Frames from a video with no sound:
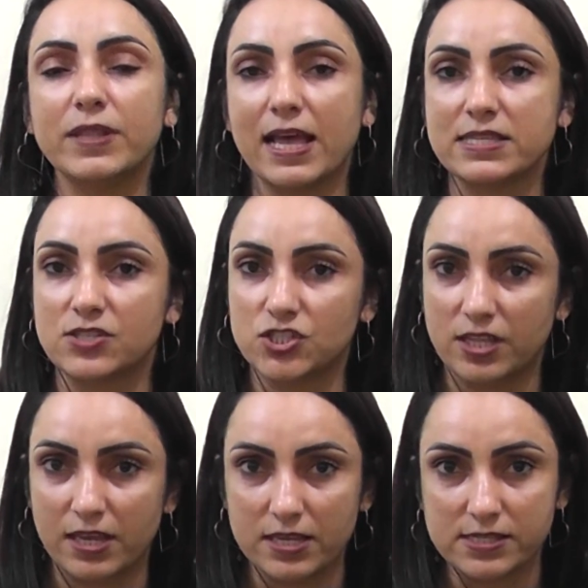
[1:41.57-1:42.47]
da
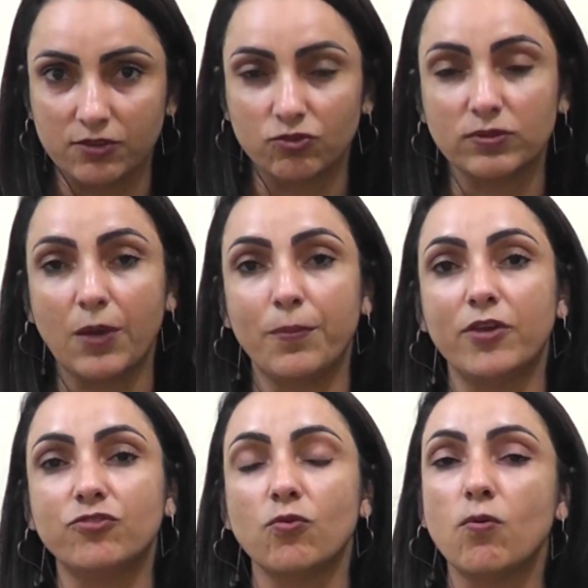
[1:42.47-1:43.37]
assistência,
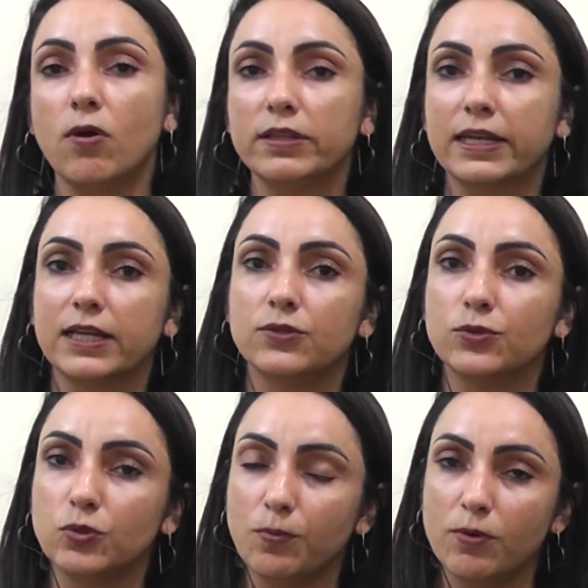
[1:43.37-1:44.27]
juntamente com o
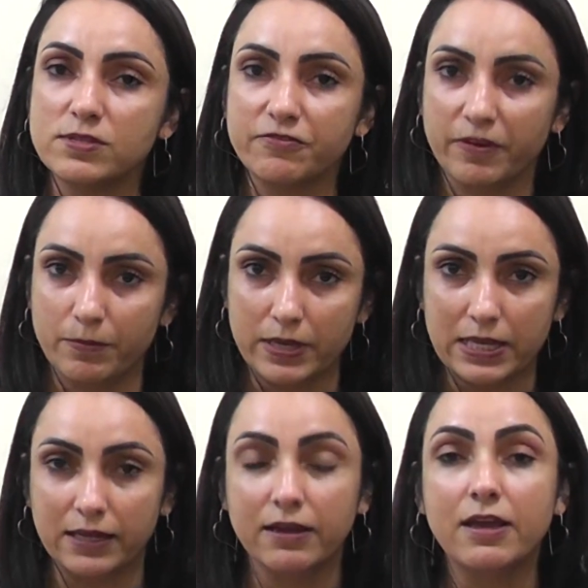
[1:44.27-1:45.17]
coordenador do Bolsa
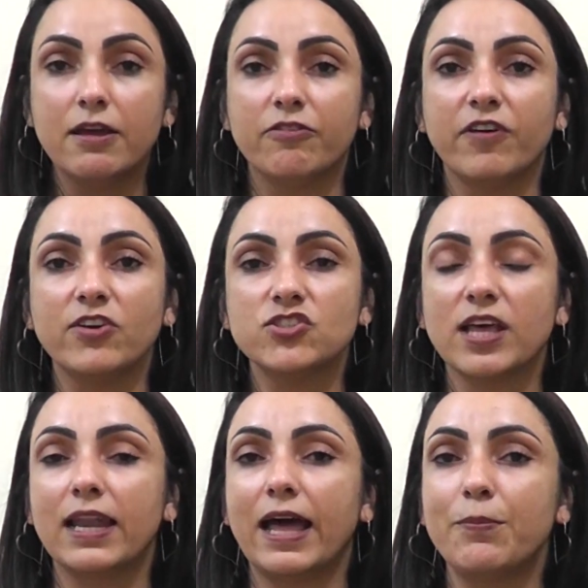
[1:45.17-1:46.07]
Família, vai
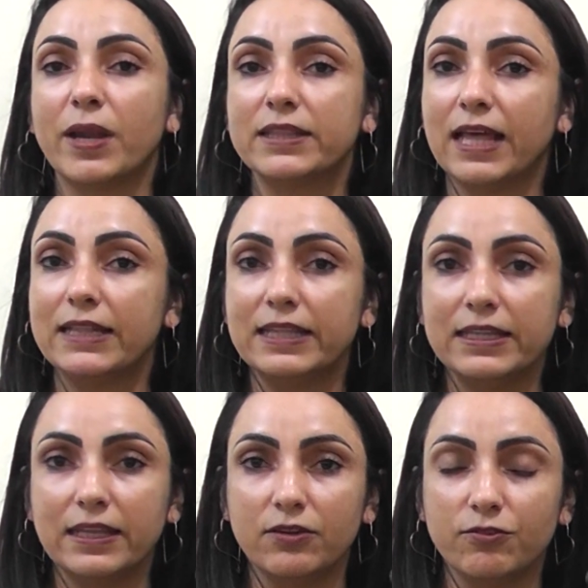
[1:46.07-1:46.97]
estar lá para estar
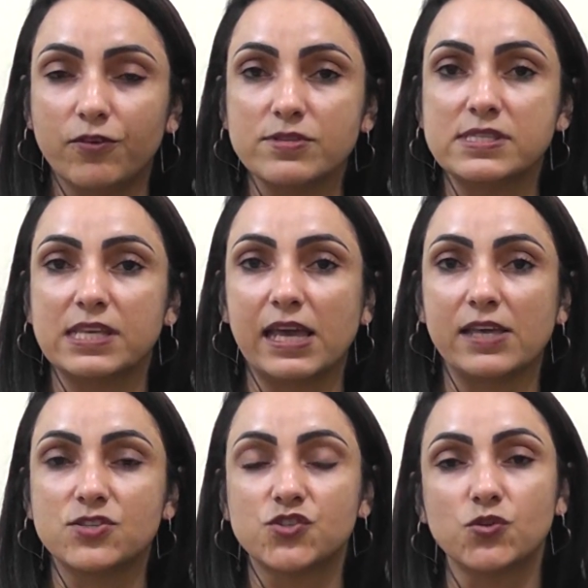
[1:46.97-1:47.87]
atendendo
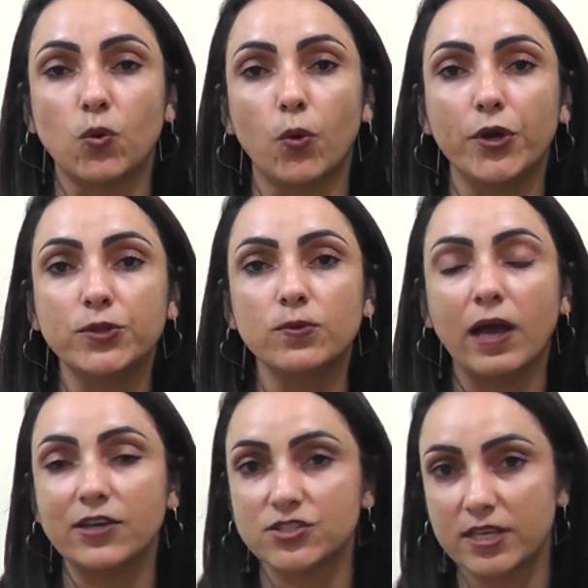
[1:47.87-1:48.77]
vocês de 8
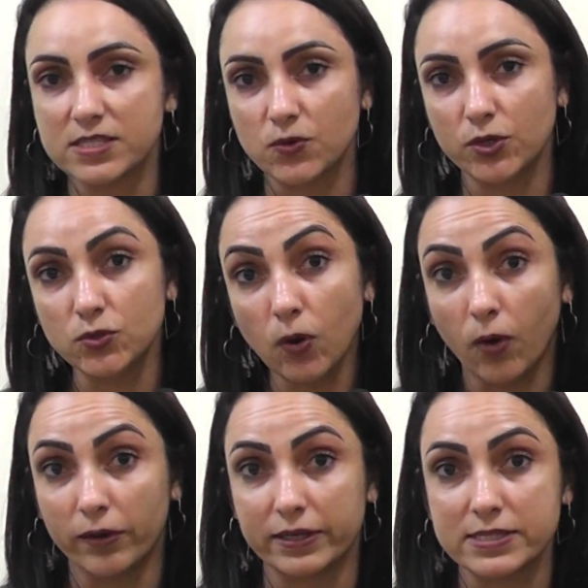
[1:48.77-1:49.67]
às 18
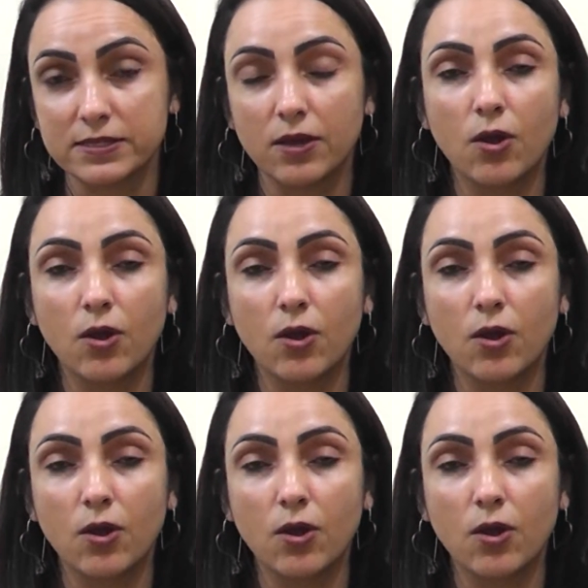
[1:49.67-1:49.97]
horas.